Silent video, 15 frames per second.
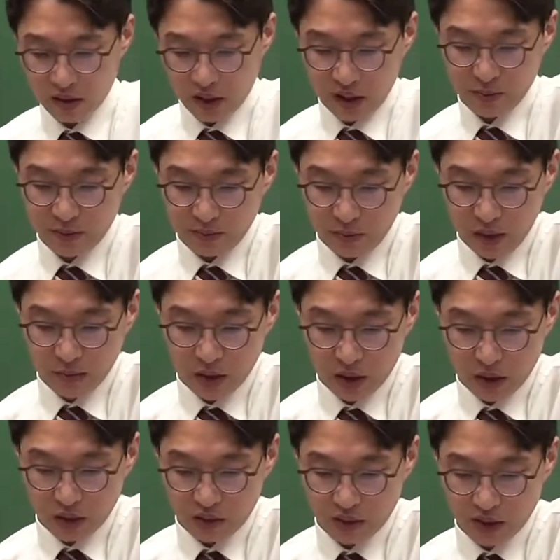
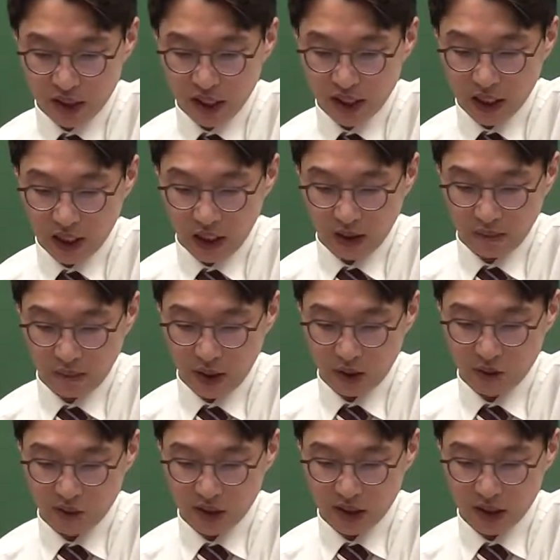지분법은 투자자가
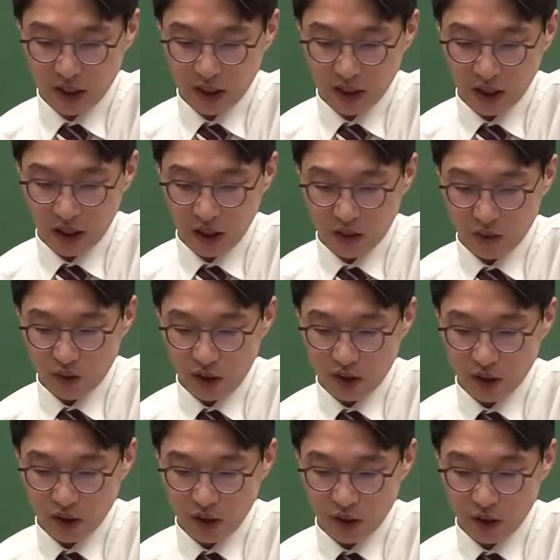피투자자에 대해
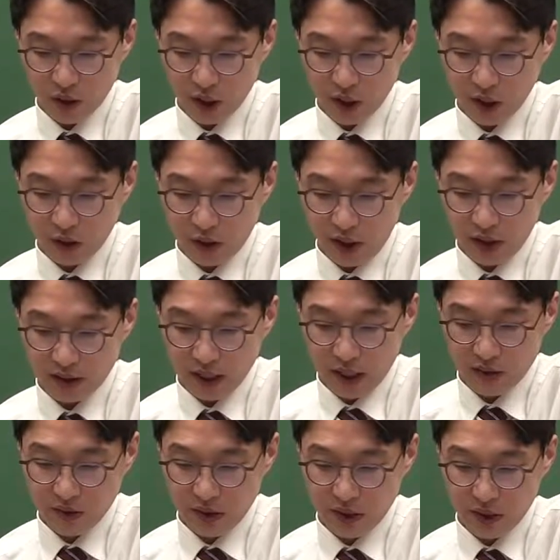유의적인 영향력을
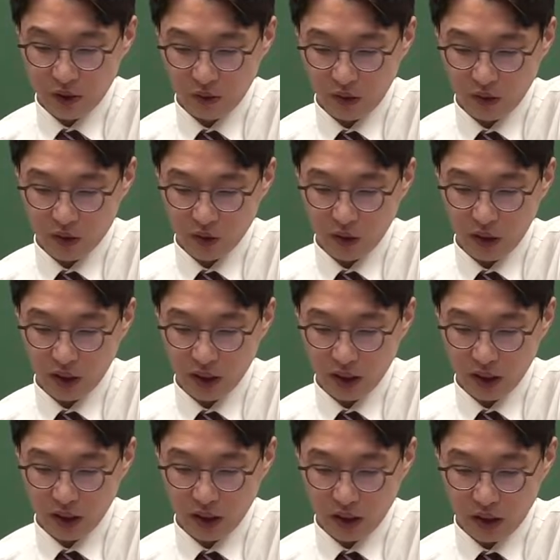행사할 수 있는 경우에
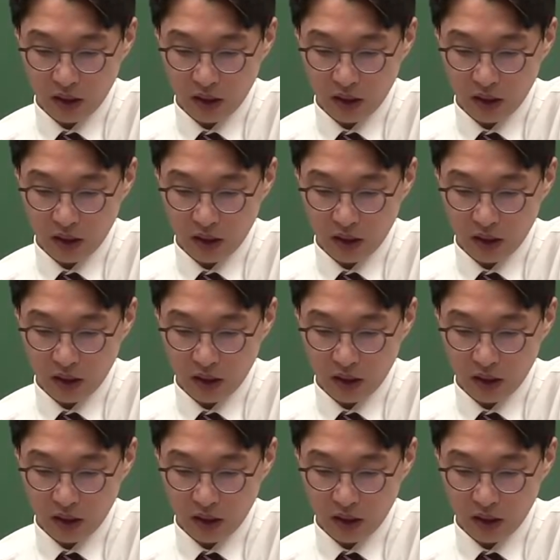적용한다.